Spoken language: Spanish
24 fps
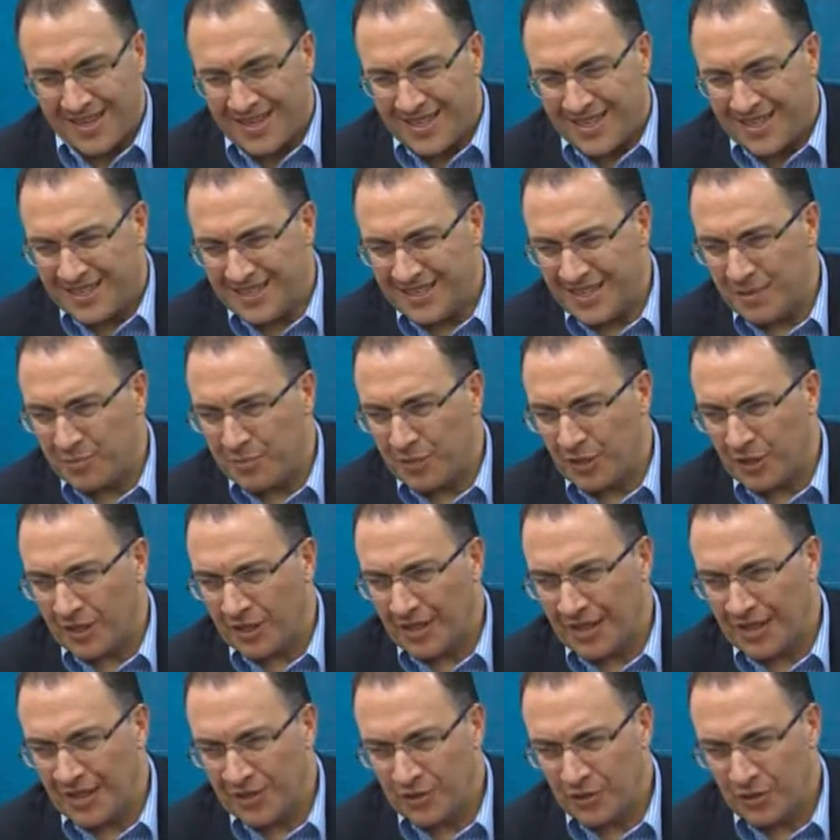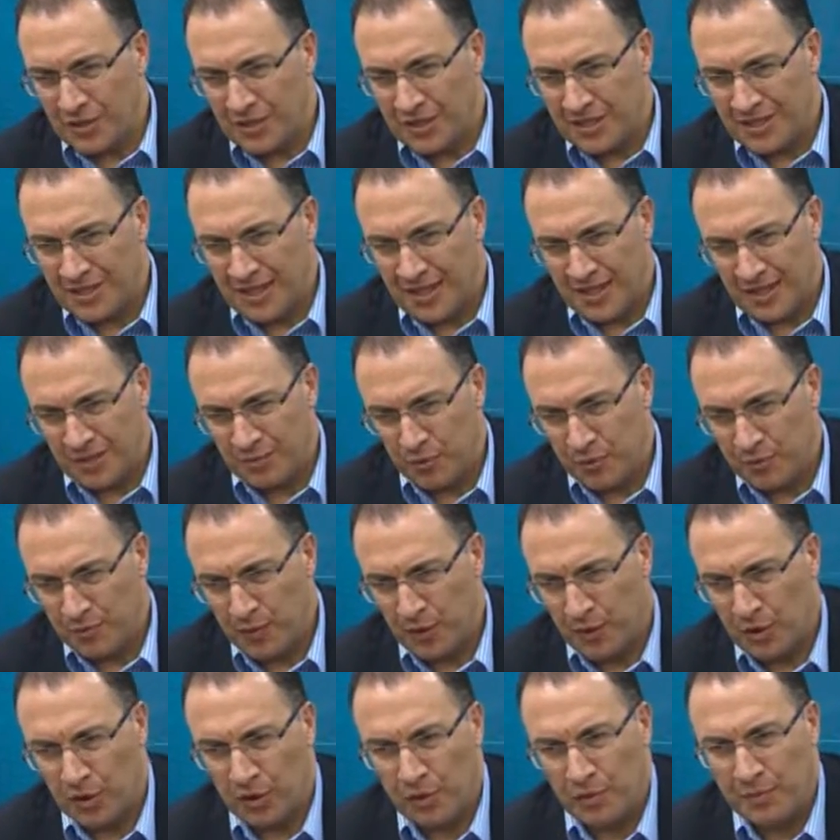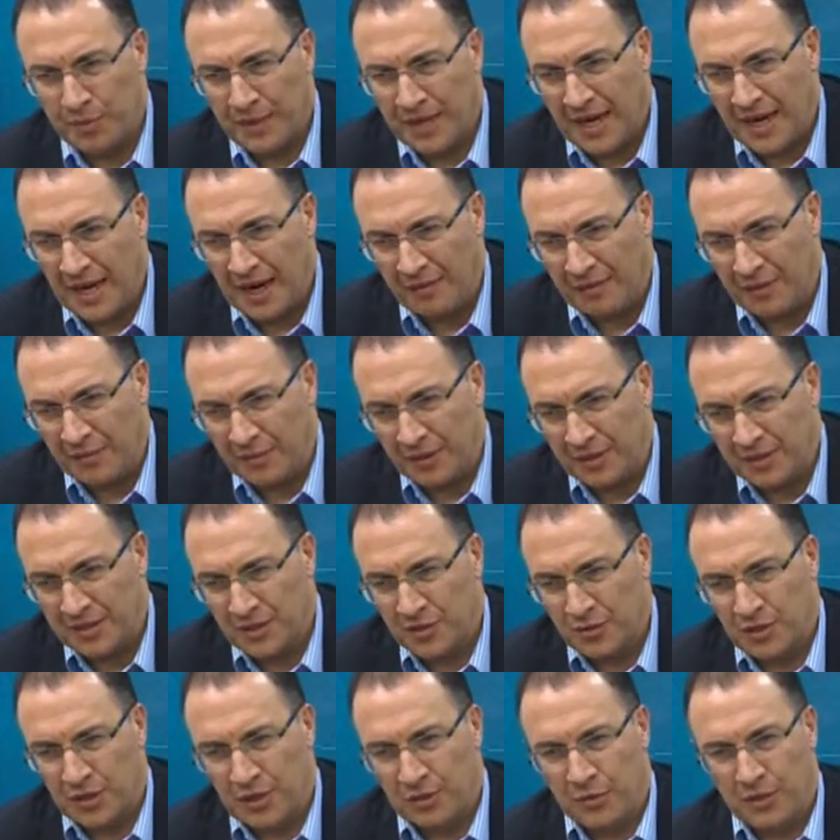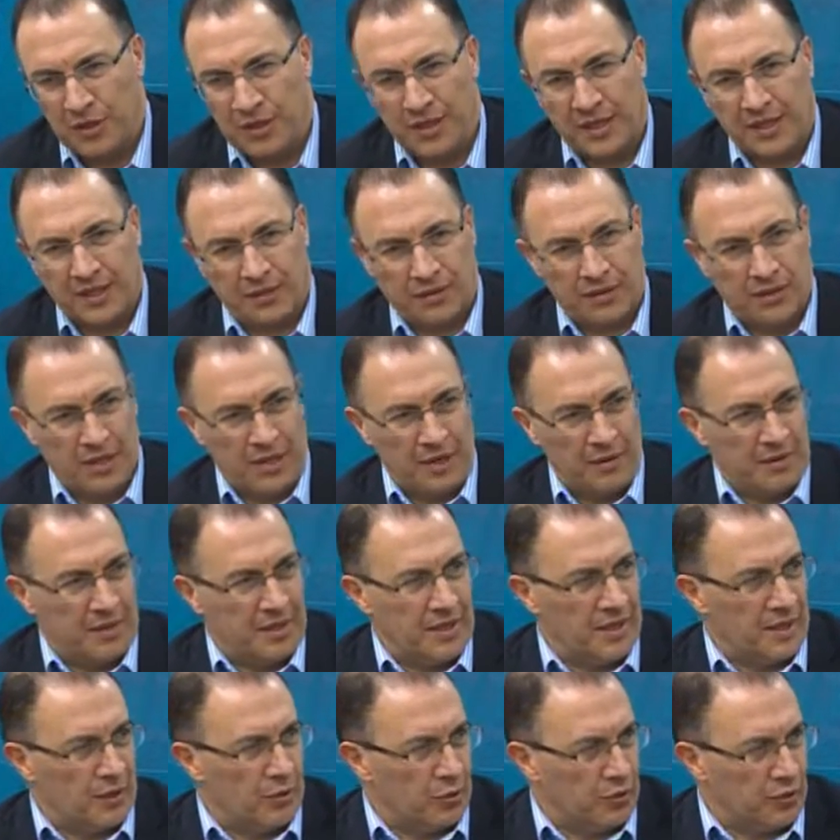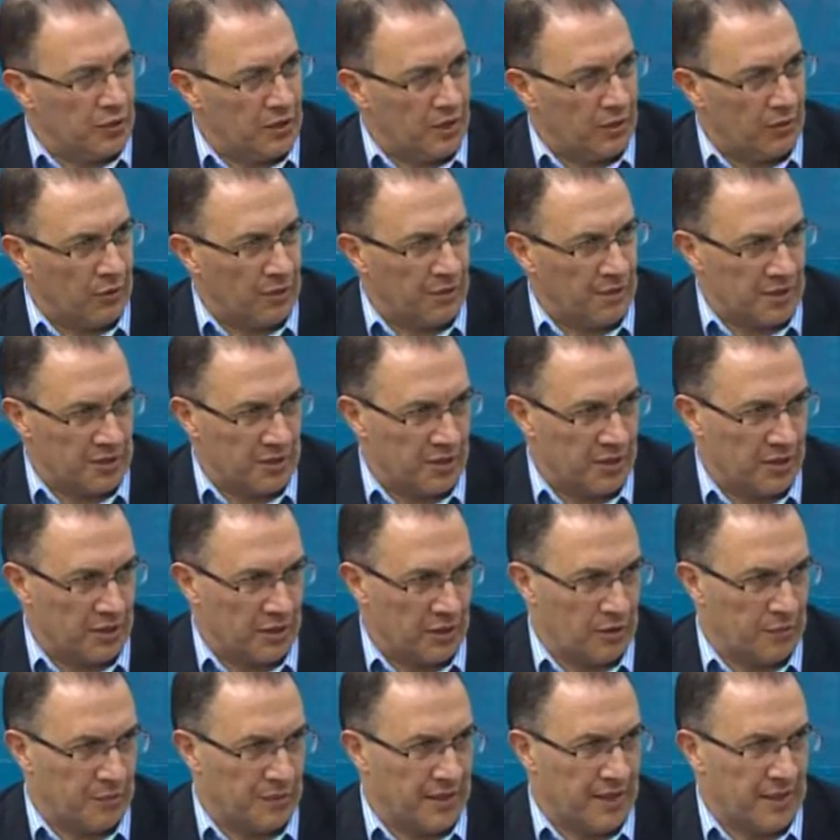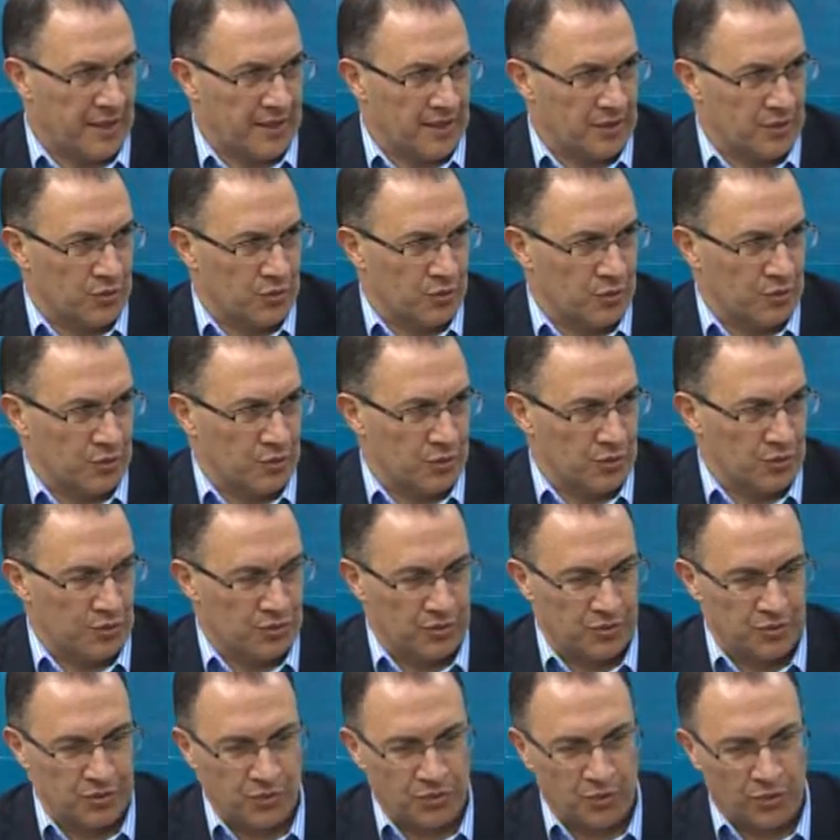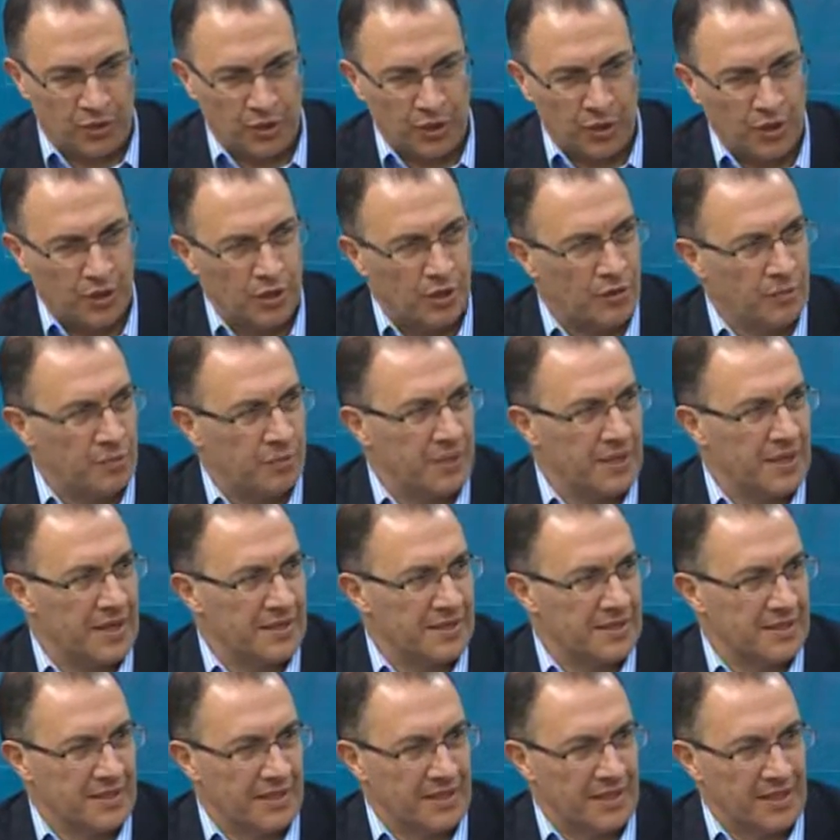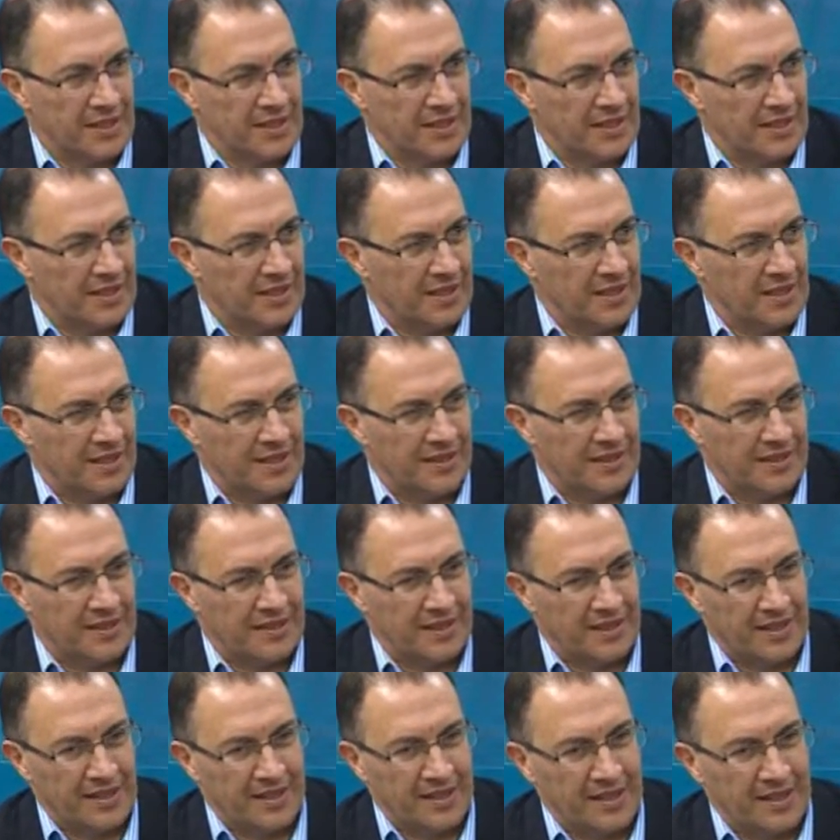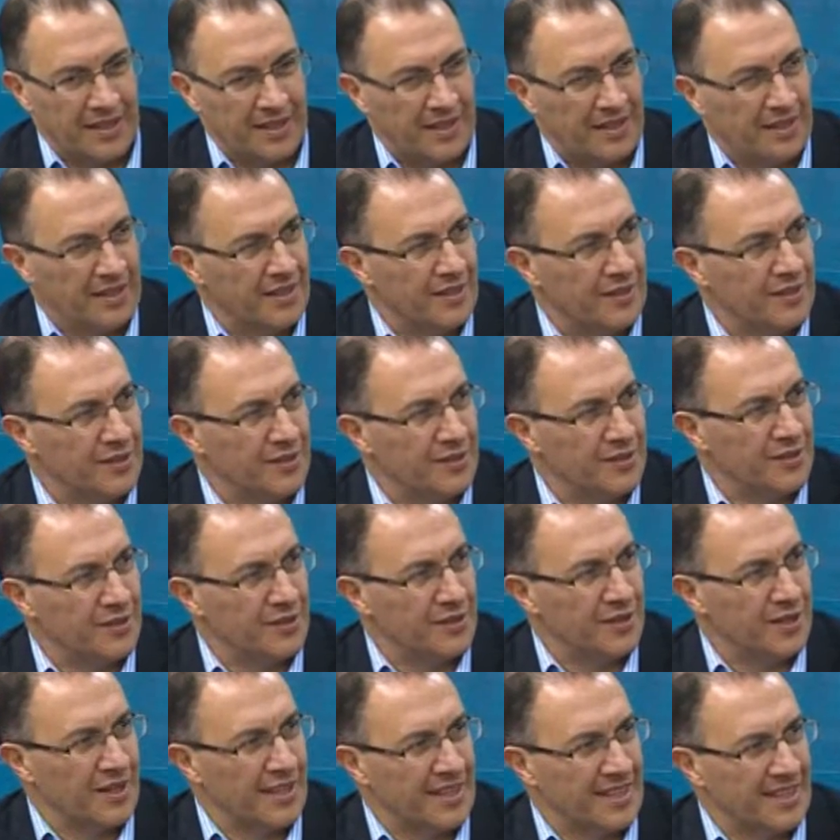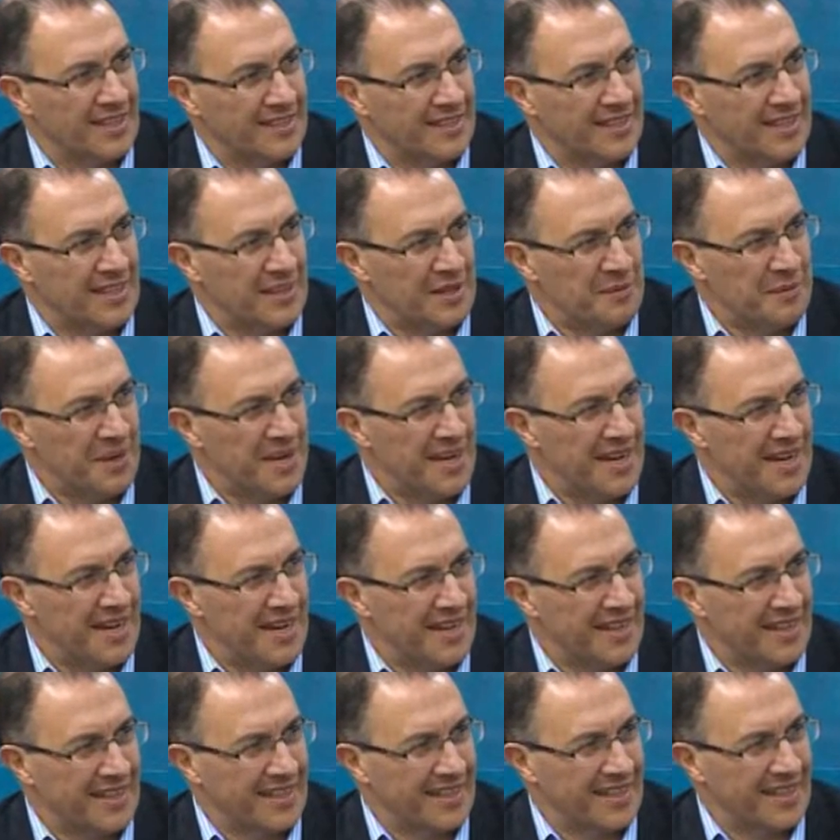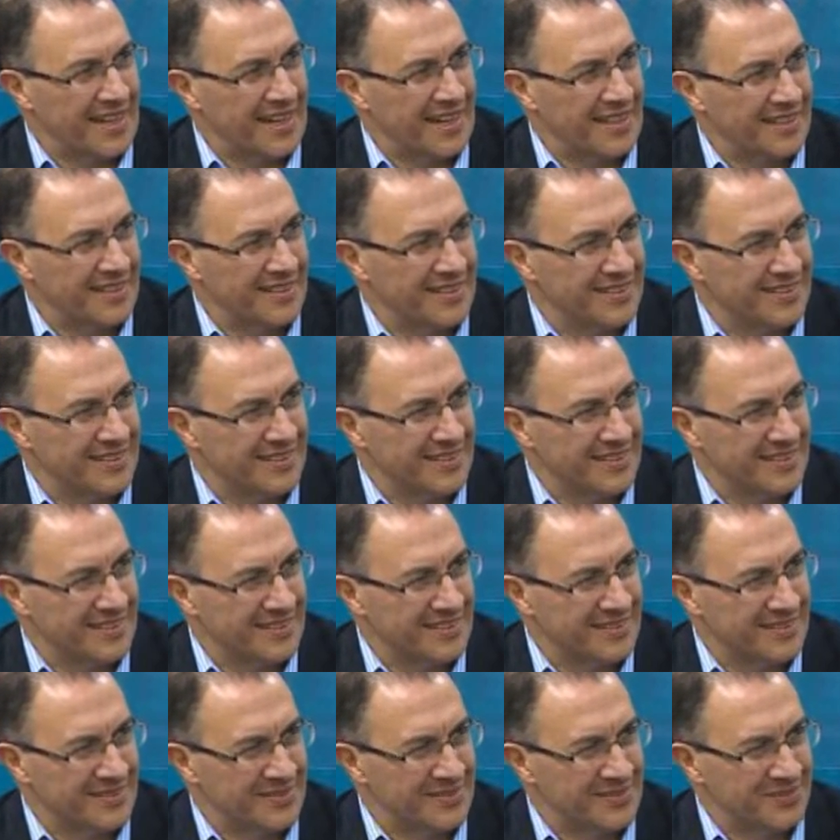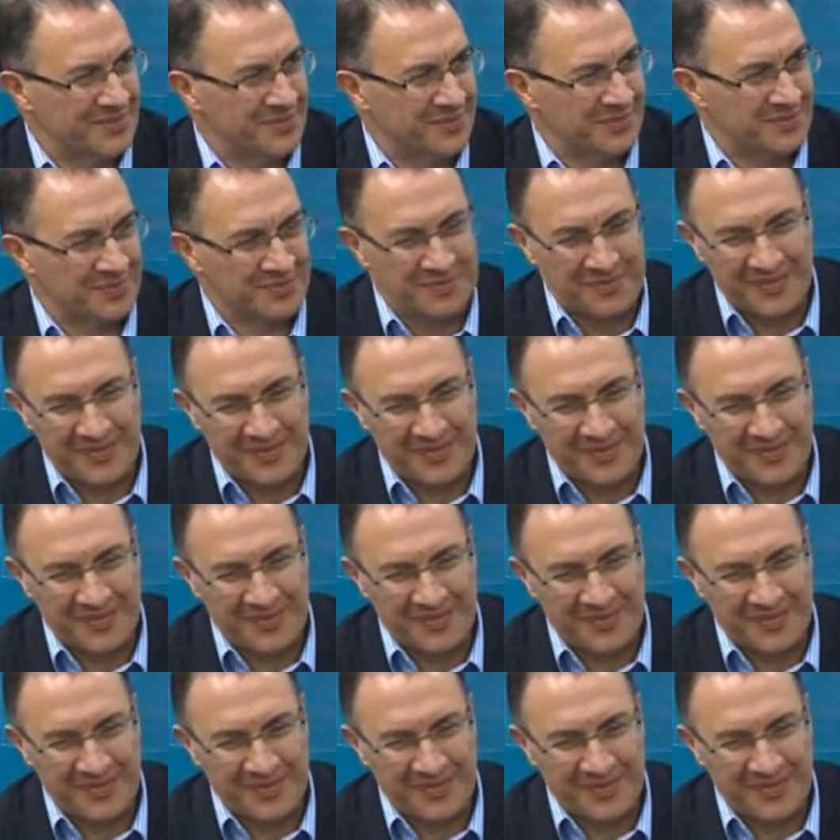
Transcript: Sí, pero que en el caso de ella es muy poco comprable, porque ella es una mujer que toda la vida le gustó ir a Nueva York a comprar sus, ropas y este, las carteras de marca. Además, los chavistas también.